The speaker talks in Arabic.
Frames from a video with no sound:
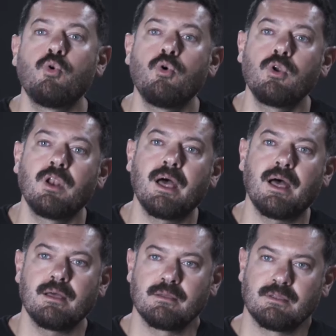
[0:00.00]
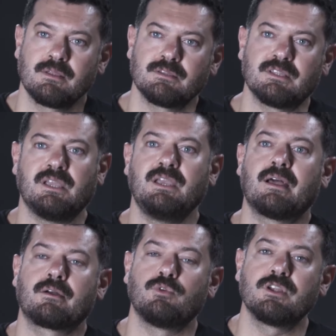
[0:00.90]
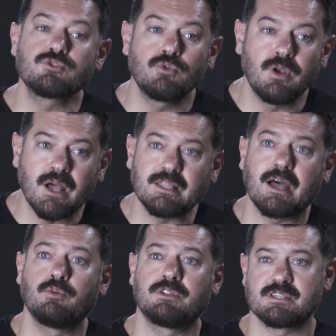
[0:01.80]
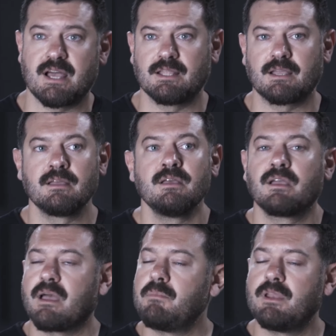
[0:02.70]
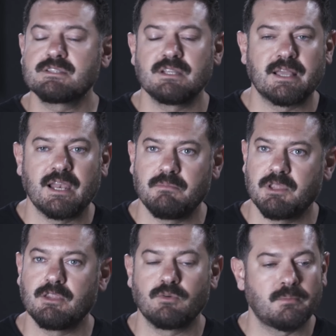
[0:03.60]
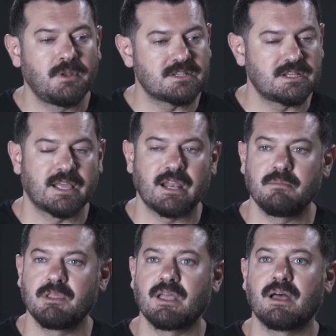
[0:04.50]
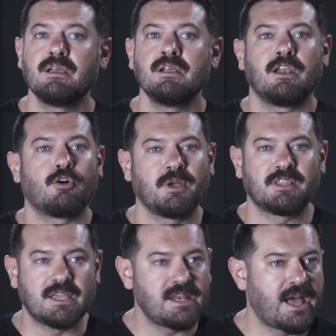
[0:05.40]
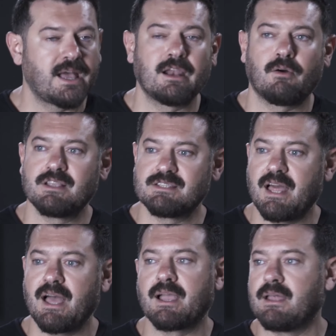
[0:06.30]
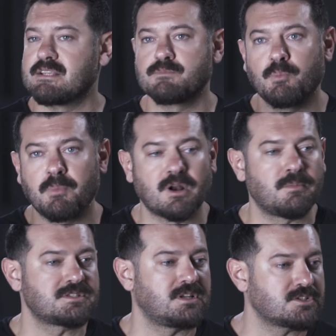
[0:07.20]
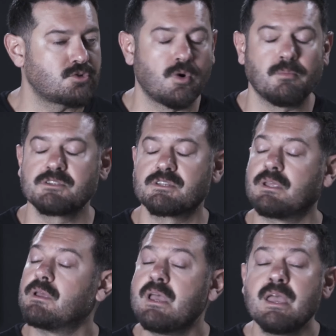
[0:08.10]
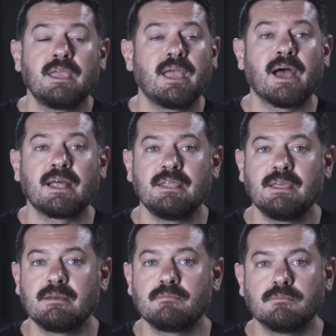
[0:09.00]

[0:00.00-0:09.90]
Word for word: كلها تدعي لك والناس كلها تحاول تساعدك كم من الناس اللي كلمتني وكم من الناس اللي كلمتها لو محتاجين حاجه لو عايزين حاجه ناس من بره مصر ناس جوه مصر يعني